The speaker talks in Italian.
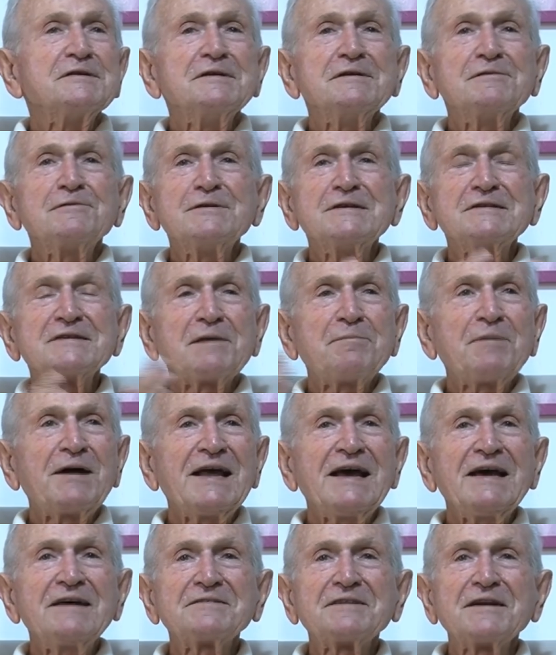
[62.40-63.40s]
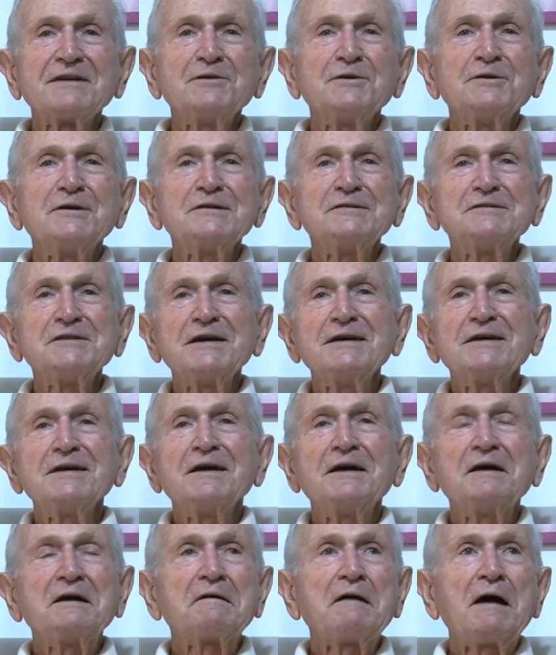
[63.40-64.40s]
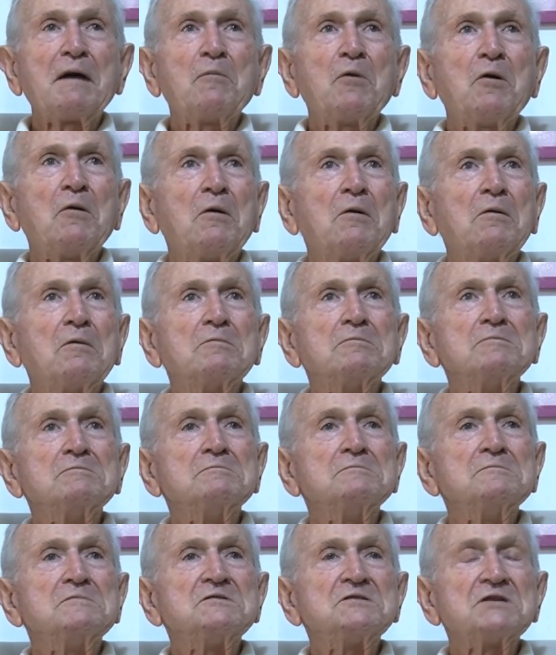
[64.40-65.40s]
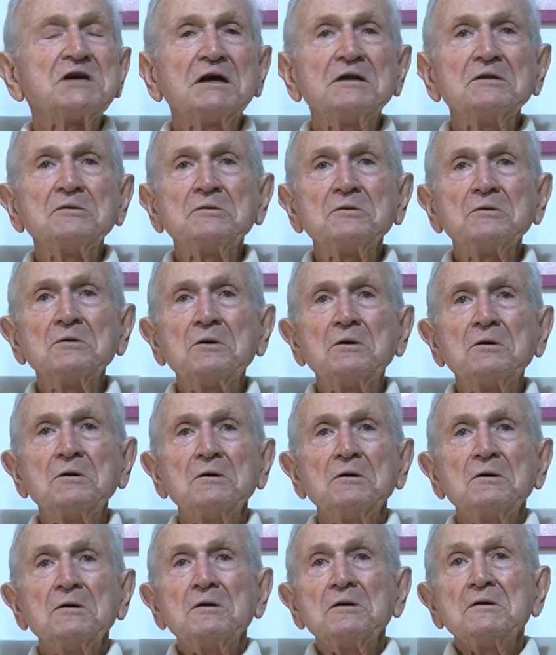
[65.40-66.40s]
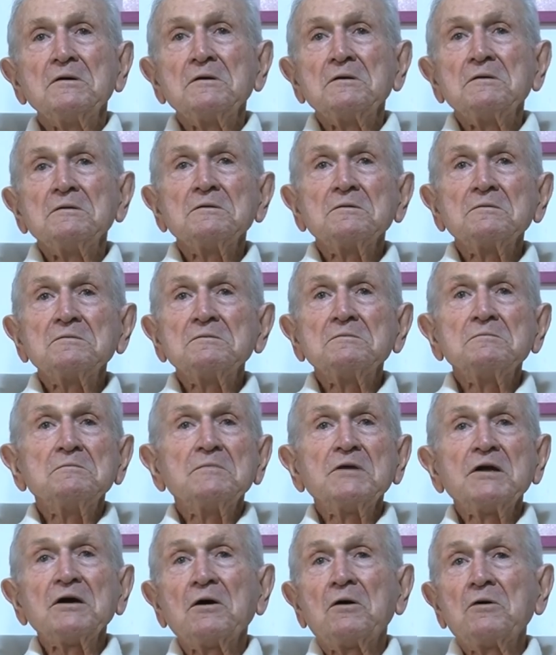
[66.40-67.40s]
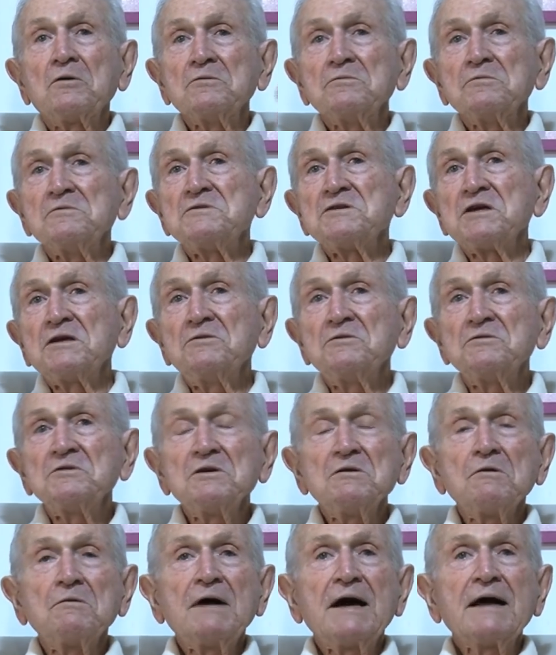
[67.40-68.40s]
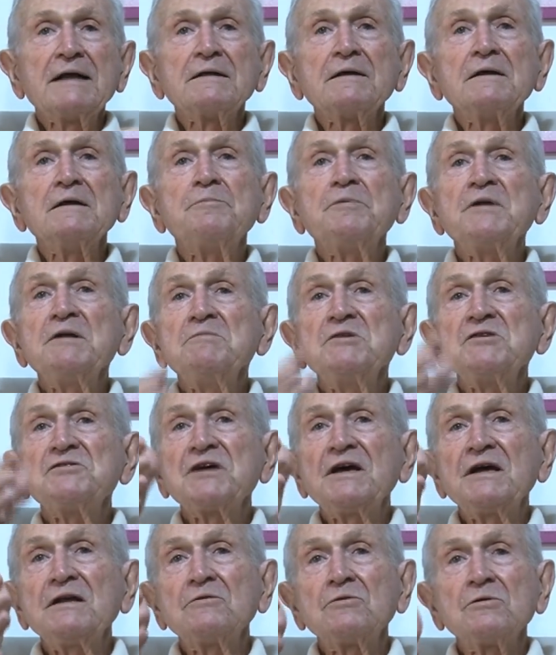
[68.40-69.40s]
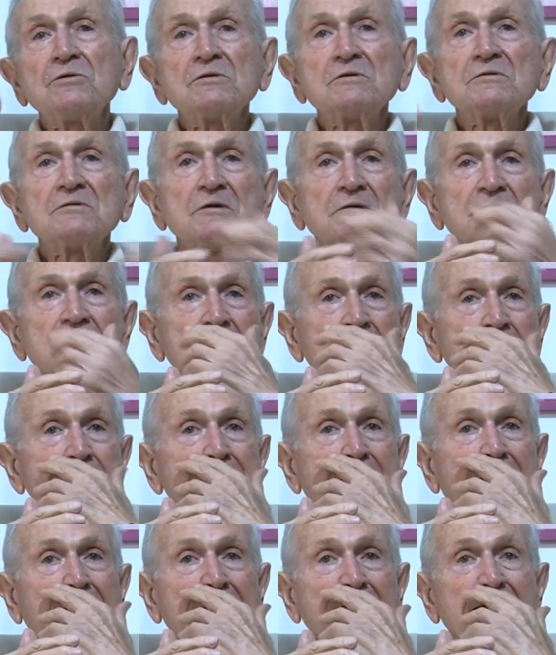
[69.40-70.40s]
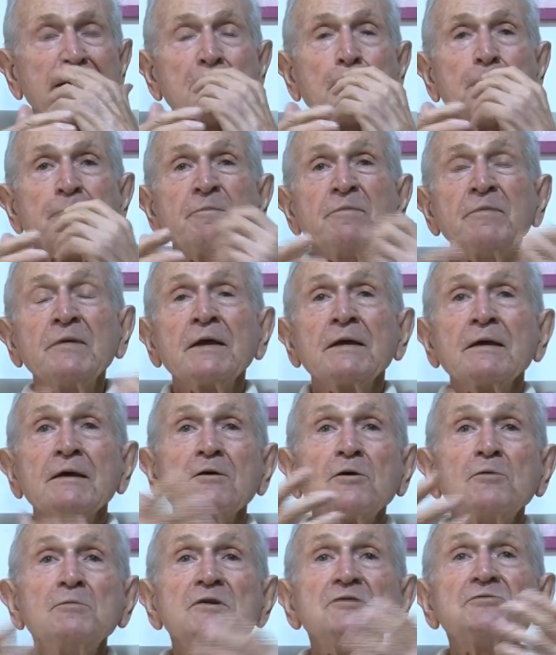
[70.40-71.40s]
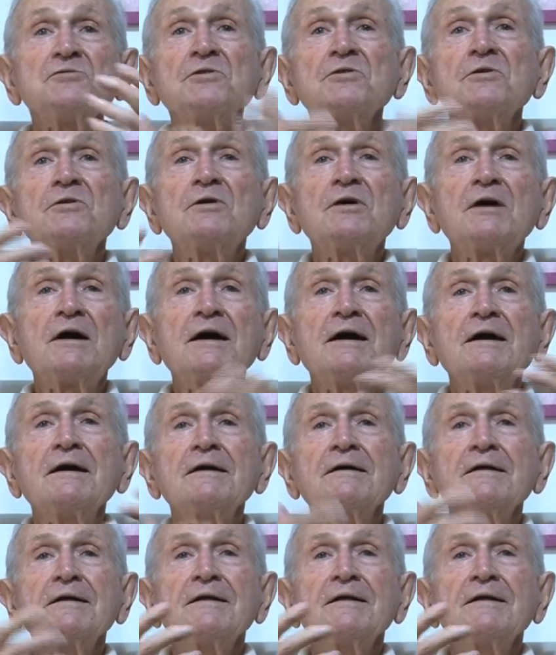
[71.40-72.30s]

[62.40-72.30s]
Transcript: in questa palestra dove eravamo 100 mm, non mi ricordo, 150, i primi 100 sono entrati, cominciano a,